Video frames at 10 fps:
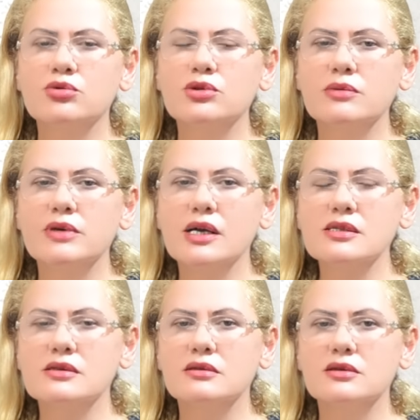burada
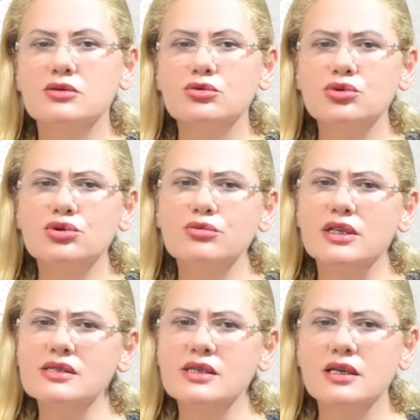biraz
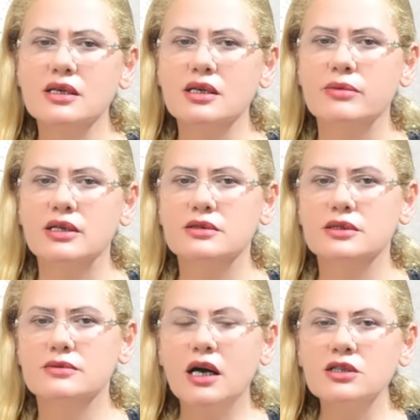düşünmeniz
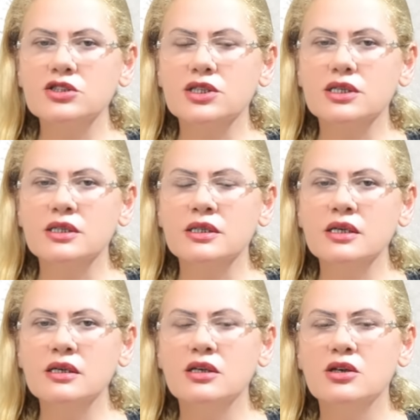gerekebilir. Aynı
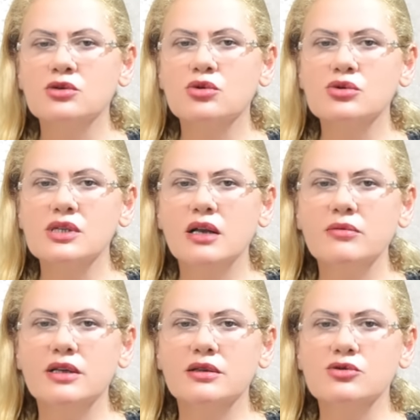şekilde sosyal
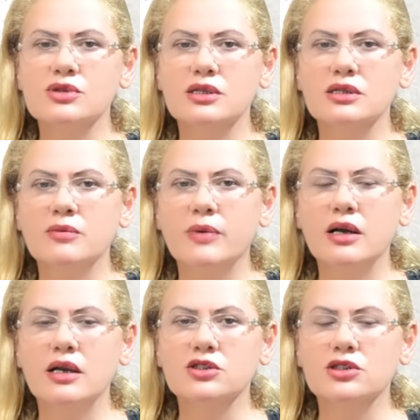medya üzerinde
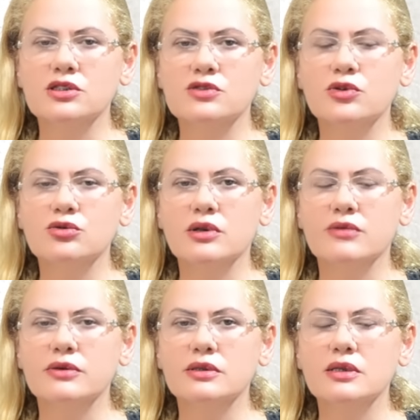paylaştığınız
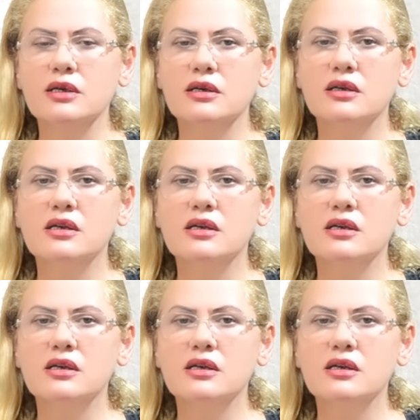fotoğrafları da